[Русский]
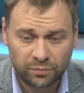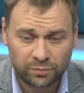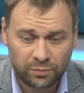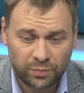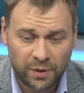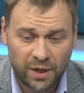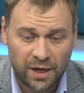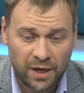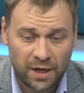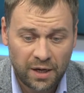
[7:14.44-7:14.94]

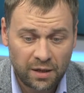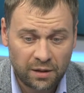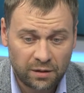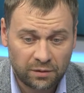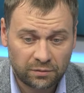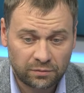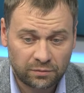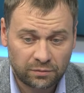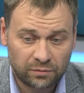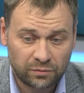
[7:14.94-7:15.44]
пока
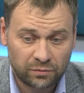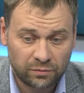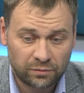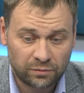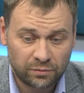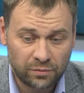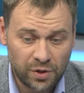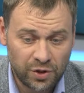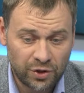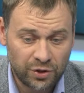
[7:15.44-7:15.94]

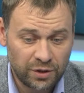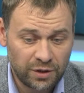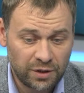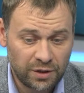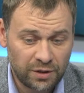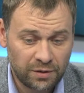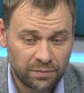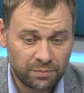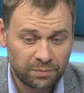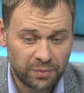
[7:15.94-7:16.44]
мы же
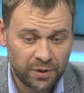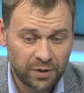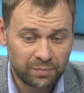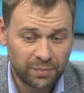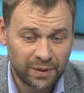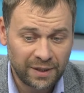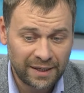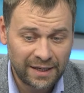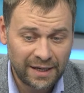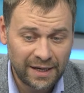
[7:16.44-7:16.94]
не
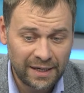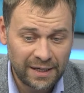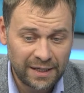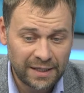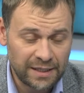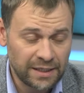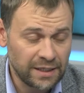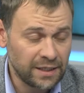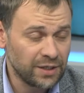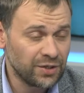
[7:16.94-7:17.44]
предполагали
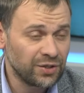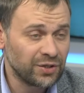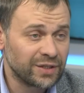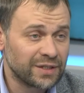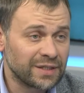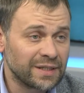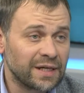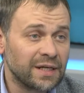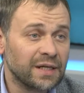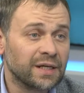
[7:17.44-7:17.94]
и не
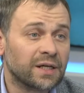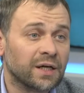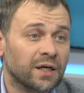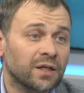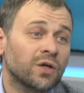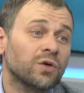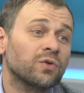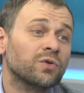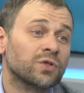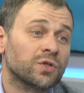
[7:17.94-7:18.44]
знали,
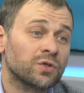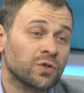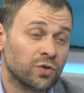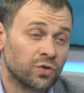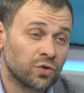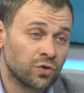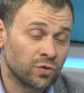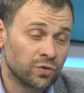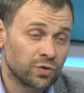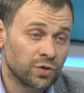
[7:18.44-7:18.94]
когда у нас
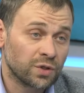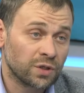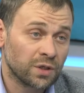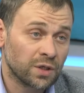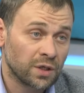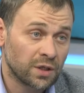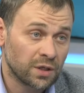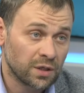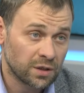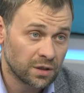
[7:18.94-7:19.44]

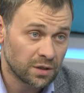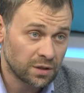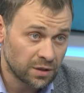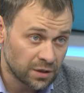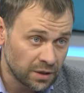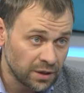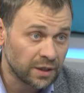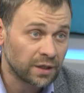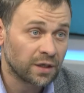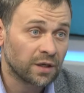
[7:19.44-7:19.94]
начнется
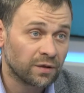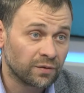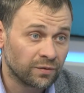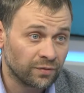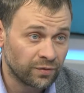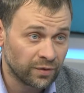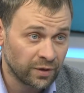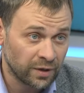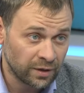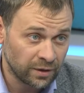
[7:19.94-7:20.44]
снег
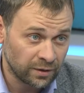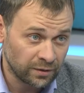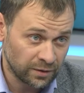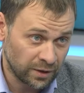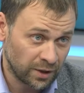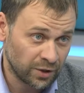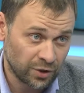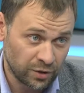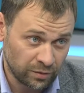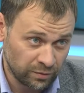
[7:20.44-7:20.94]
в,
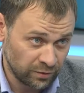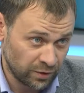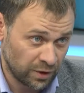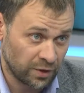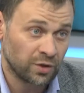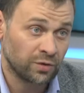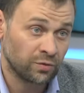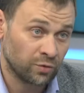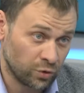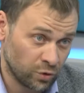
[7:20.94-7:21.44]
наших, в
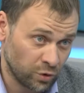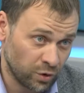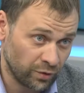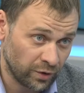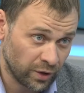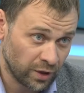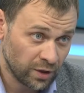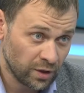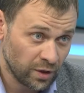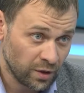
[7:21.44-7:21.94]
наших
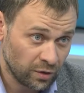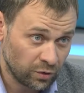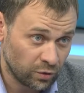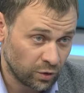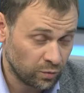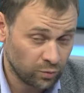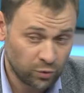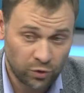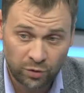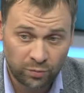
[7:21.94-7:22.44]
условиях. То
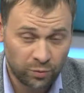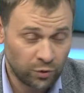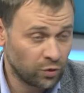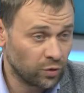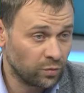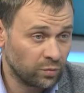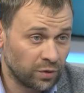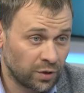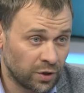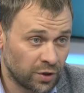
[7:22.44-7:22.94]
есть, может быть,
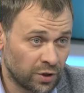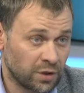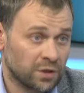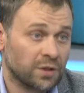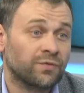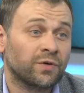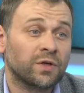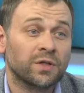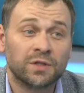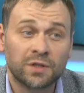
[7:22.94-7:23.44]
он бы
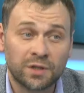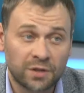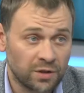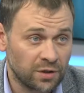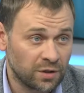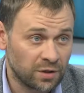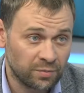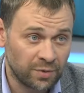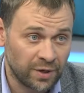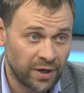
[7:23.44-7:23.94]
начался в конце
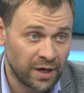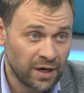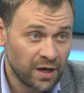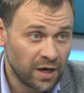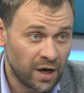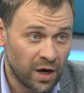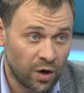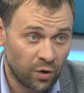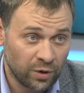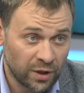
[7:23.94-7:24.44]
сентября,
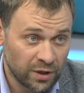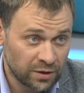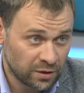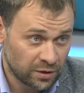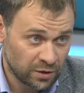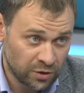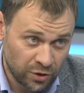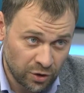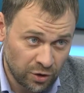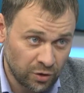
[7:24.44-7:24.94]
а у нас, к
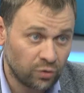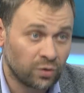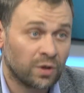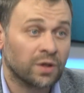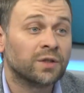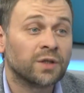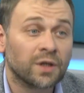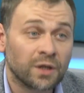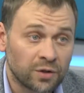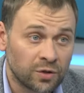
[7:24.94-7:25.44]
сожалению,
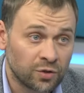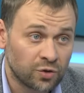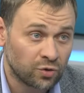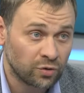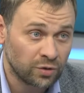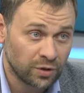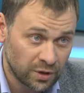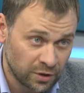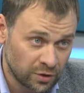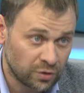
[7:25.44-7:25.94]
контракт еще
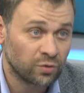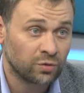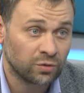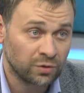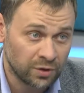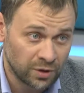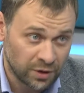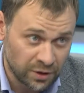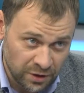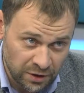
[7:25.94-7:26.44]
не, расто,
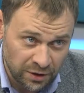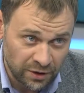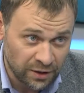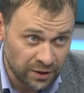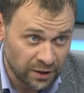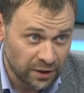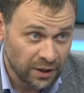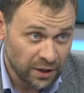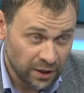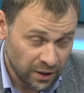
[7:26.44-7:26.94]
не
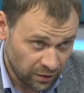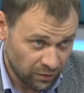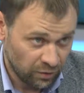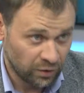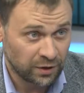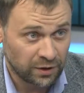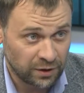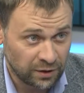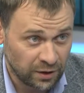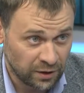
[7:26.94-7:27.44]
разыгран.
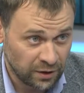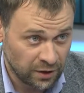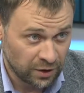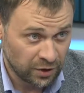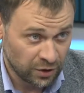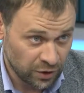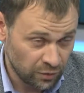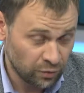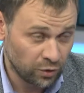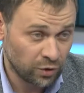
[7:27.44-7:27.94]
Вот это.
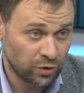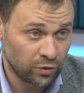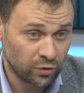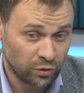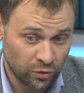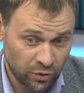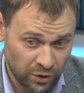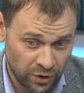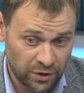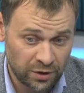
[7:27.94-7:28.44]
Даже сегодня, вот
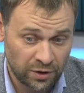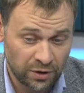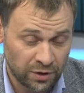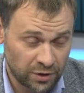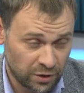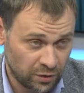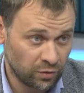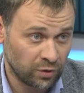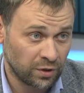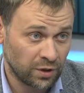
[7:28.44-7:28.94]
он разыгран,
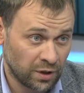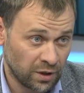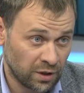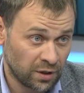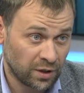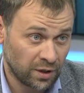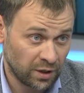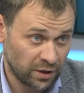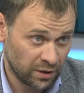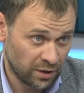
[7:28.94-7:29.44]
сегодня
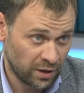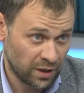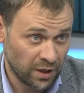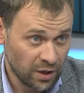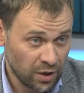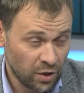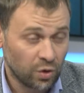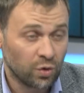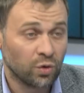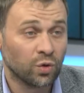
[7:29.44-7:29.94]
контракт на
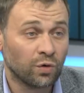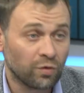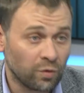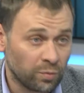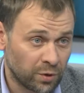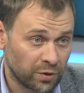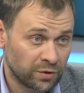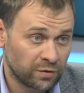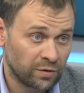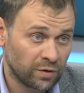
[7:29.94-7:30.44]
новый
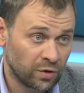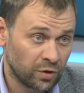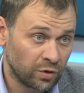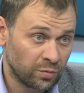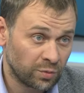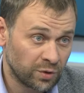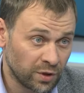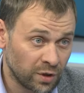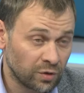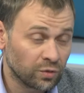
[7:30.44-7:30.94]
противоголовный
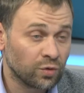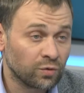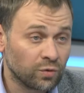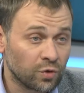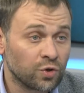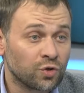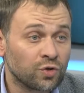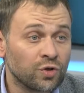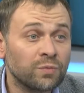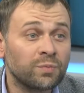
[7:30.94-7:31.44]
материал, но его
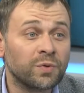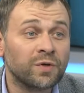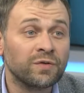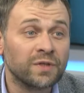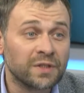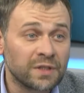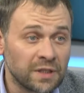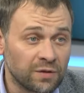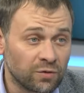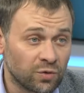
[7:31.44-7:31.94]
еще не
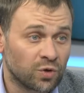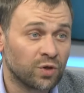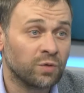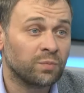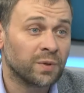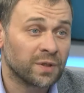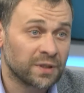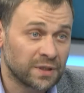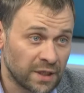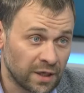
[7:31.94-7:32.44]
привезли, еще не
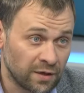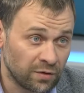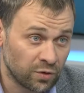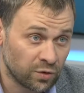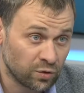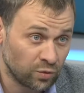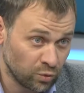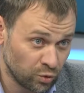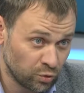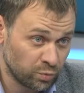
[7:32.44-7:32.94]
поставили,
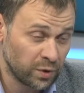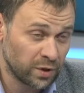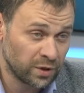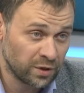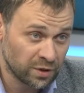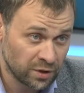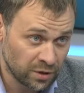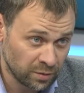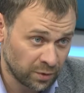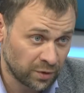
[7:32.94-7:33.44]
еще не успели
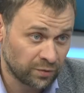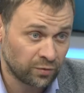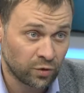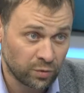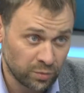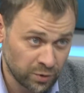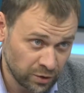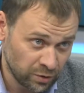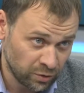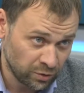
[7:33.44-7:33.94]
даже на
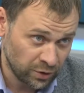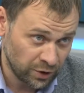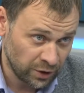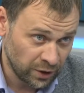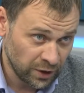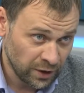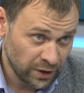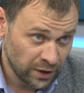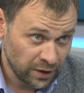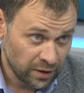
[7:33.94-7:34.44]
платформу загрузить.
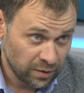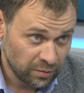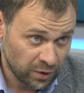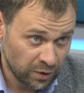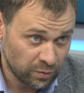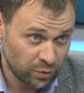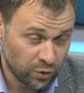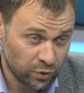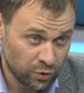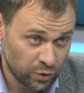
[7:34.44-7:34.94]

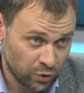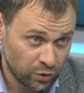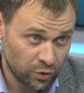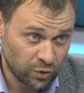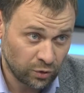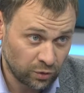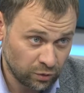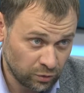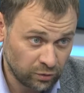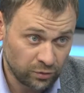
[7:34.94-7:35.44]
Потому что
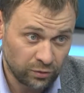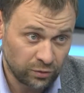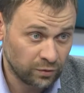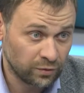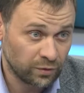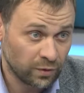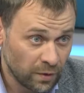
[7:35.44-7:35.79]
еще... Ну, ну к этому